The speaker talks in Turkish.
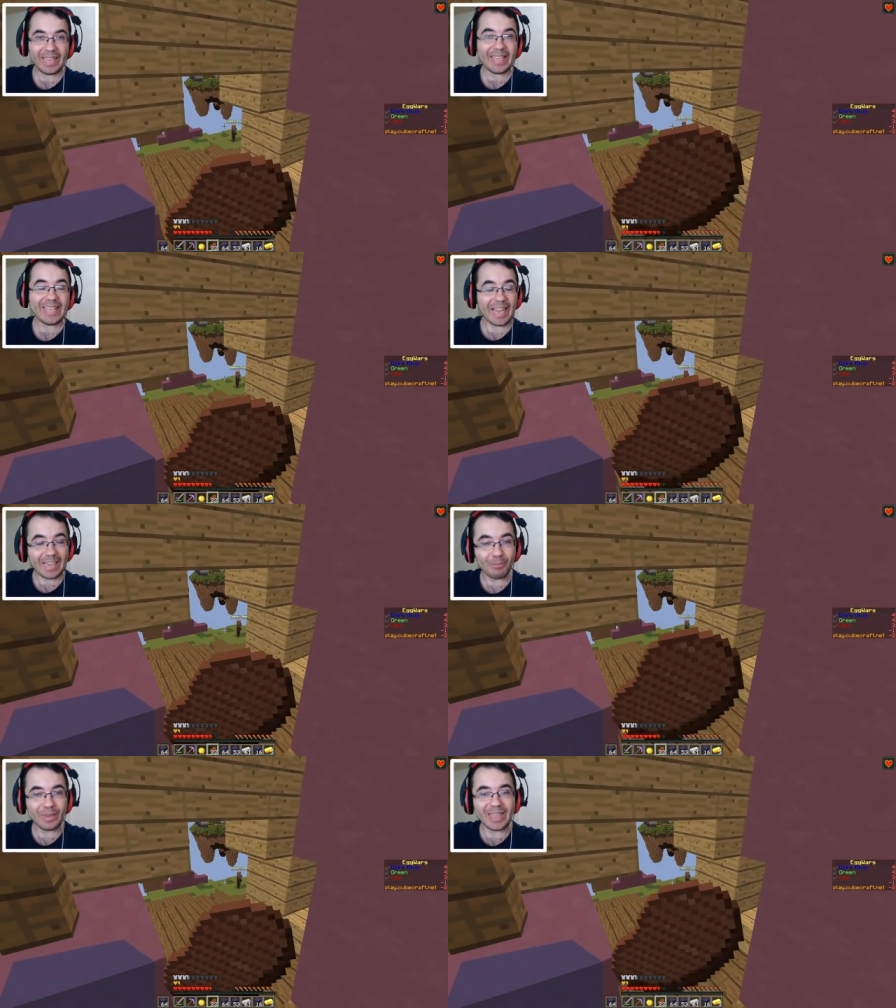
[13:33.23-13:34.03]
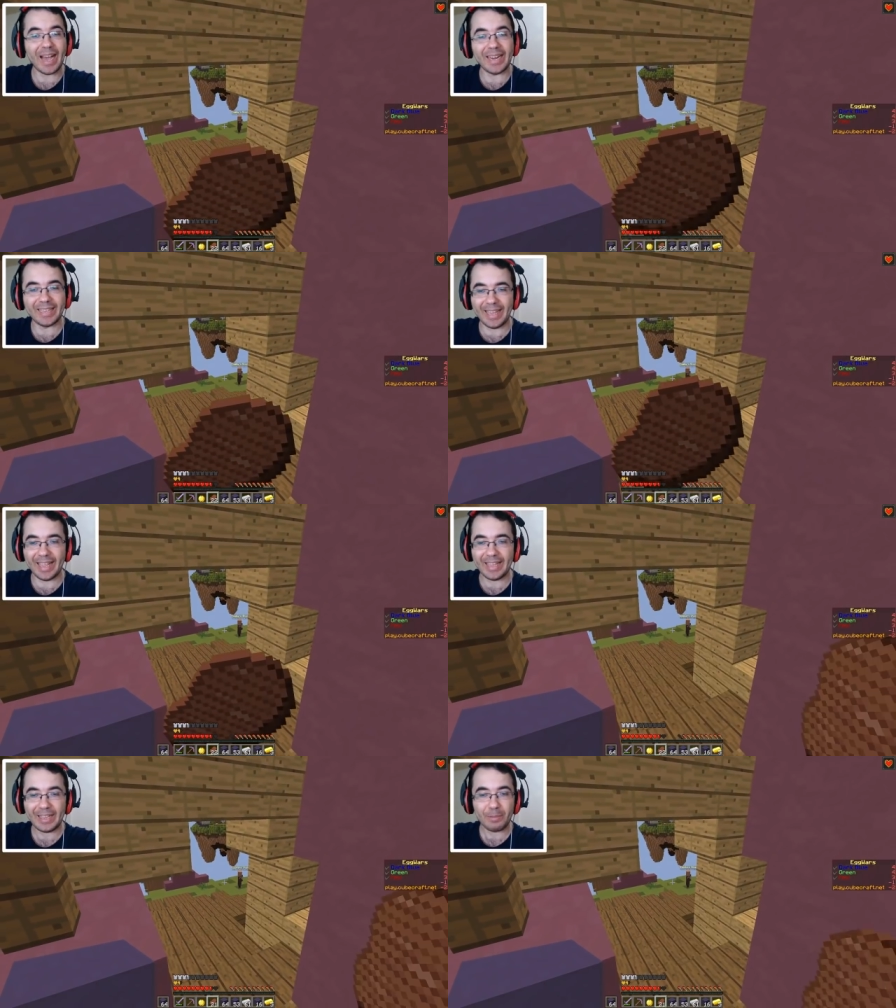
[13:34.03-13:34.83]
yakın bir tarihte
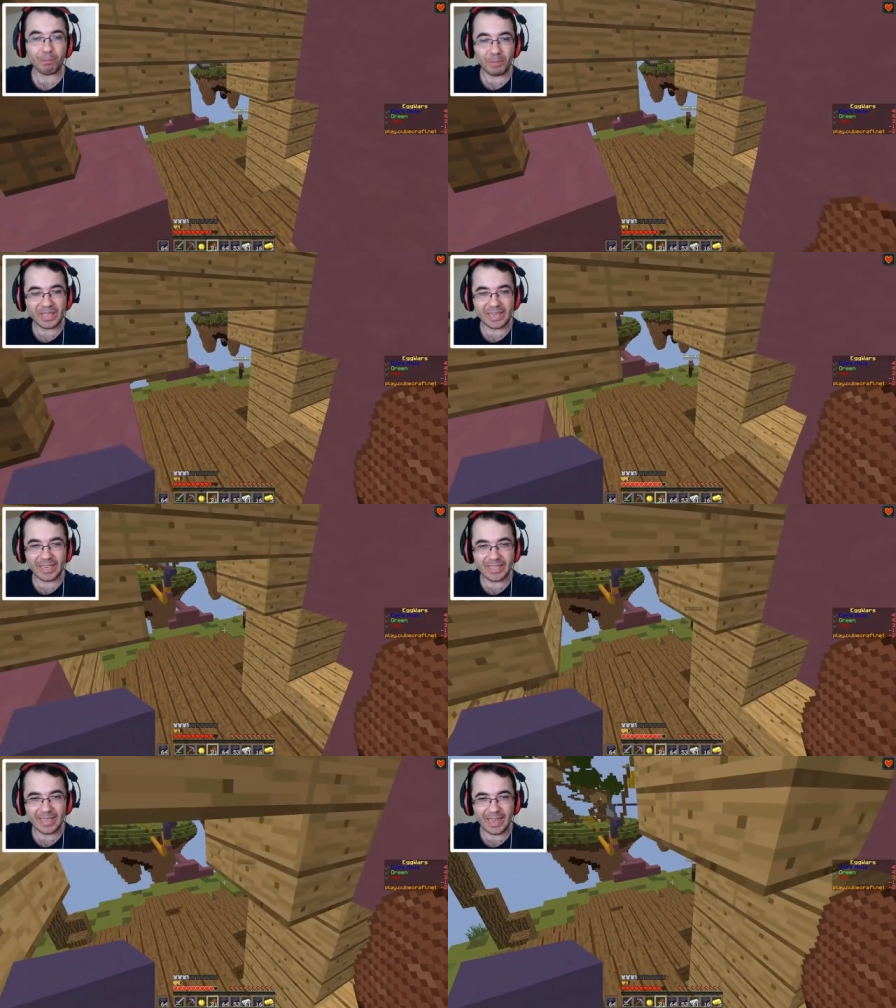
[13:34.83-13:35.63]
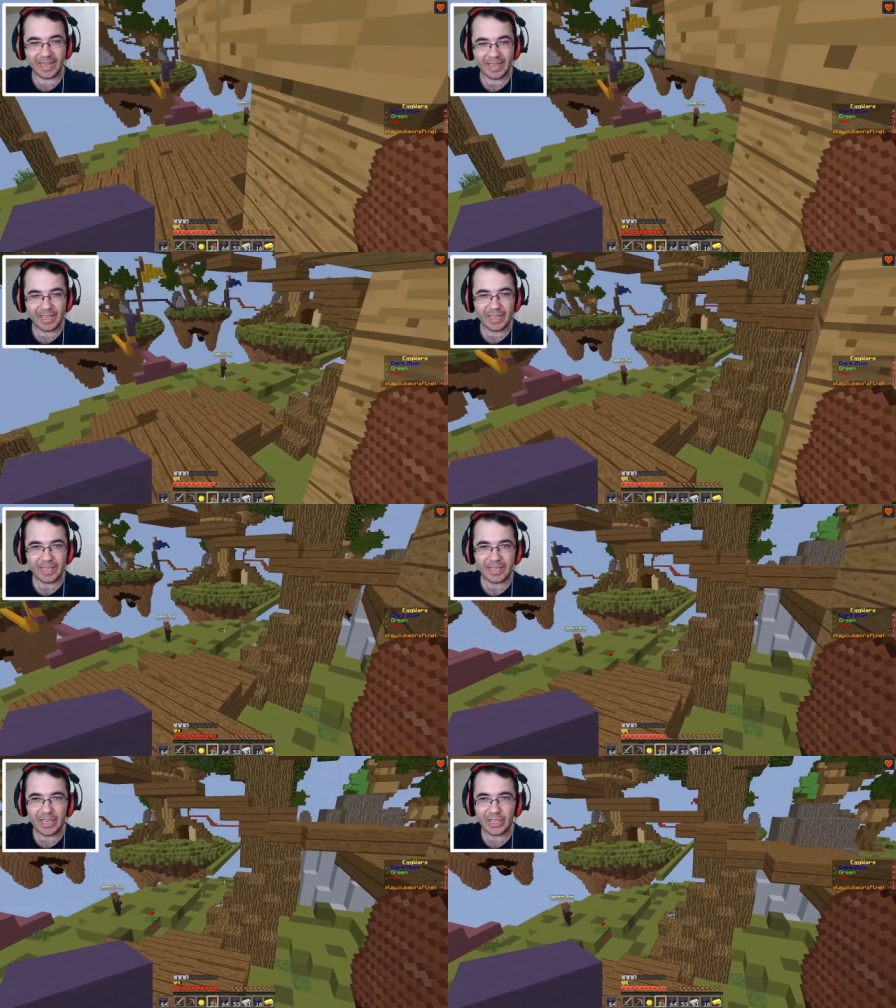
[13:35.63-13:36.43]
bitirirse
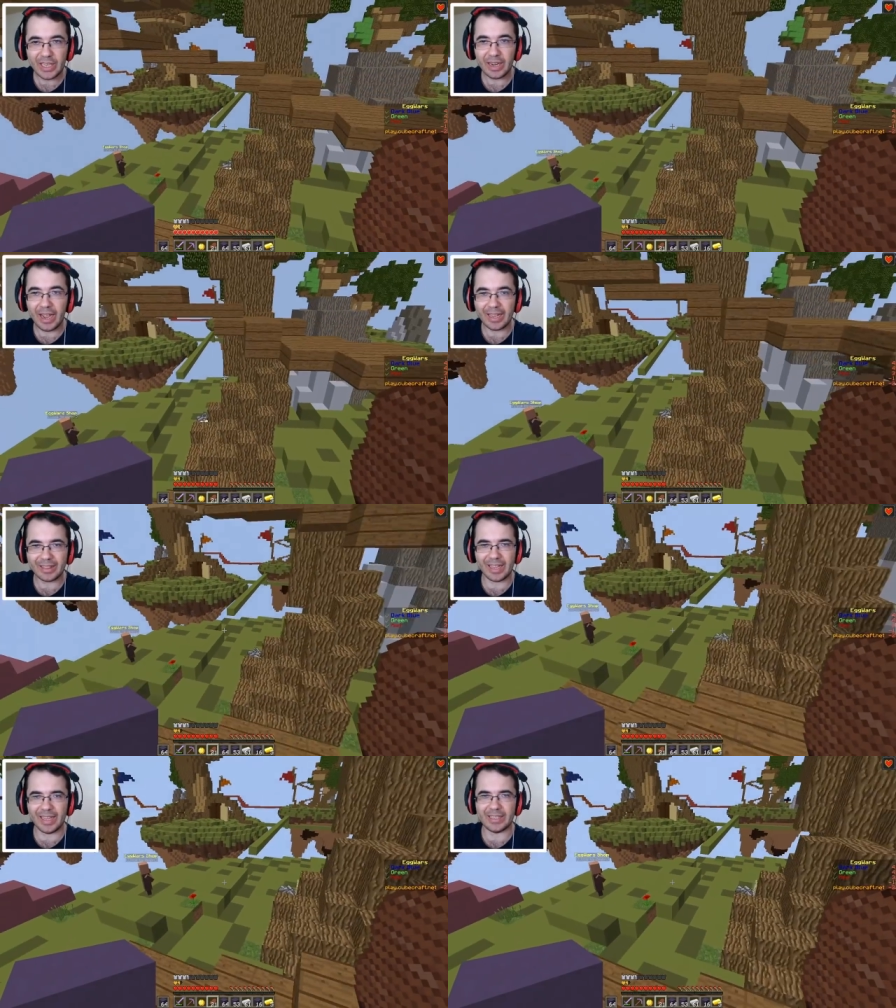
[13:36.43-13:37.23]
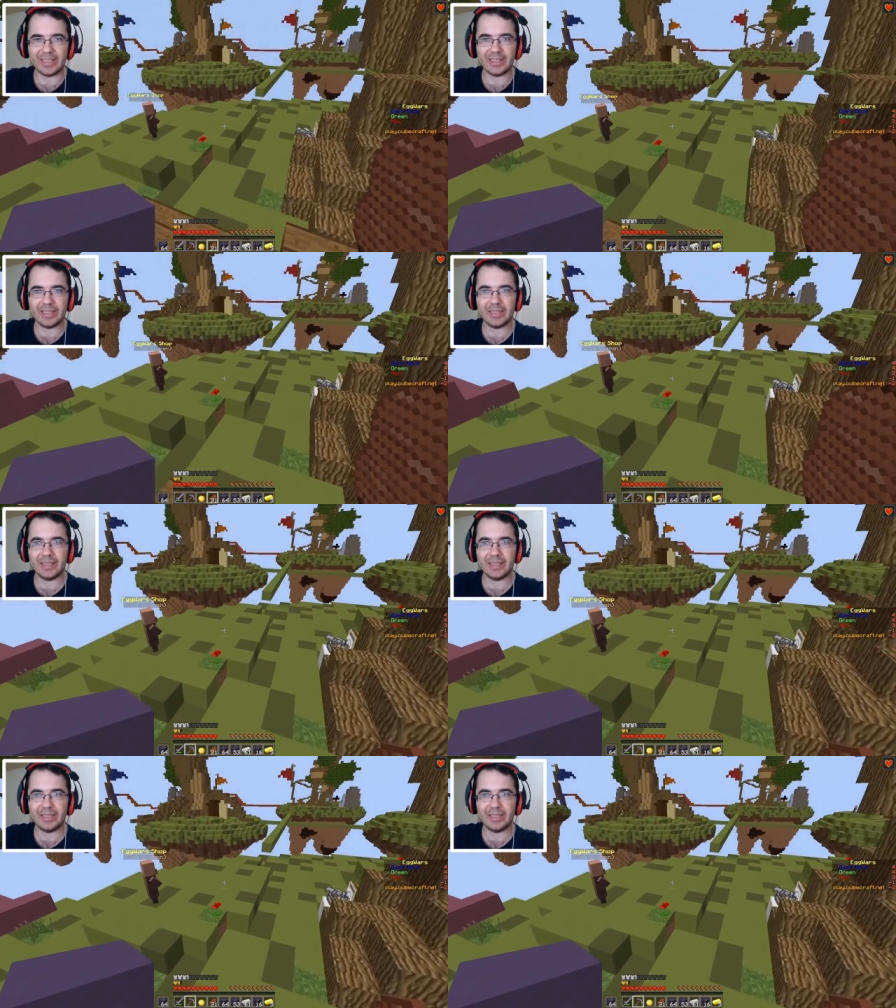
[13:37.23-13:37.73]
yeşile rahat dalarız.